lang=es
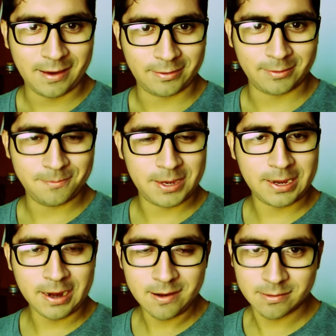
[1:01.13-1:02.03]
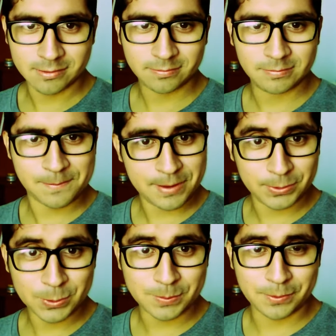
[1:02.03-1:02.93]
este es mi canal de
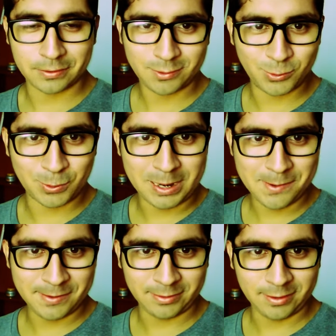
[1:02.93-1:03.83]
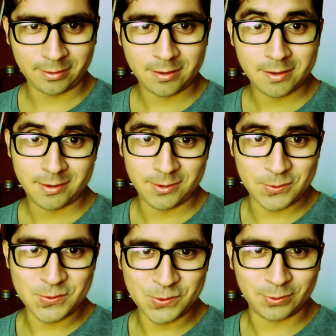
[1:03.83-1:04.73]
Pantro y pues suscríbanse
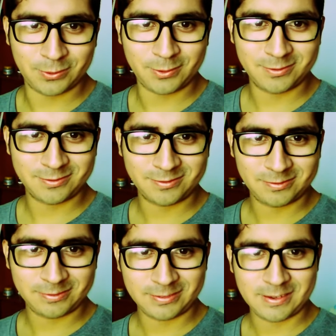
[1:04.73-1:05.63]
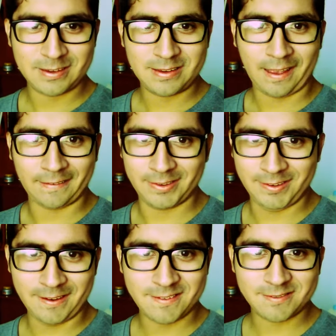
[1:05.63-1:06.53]
y un gusto.
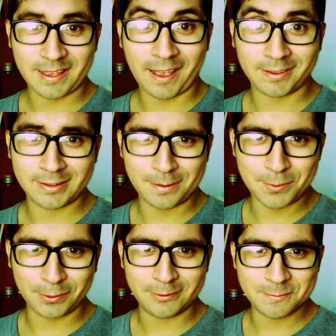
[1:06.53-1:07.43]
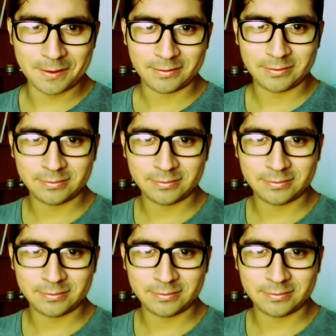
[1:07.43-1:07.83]
Así que hasta la próxima.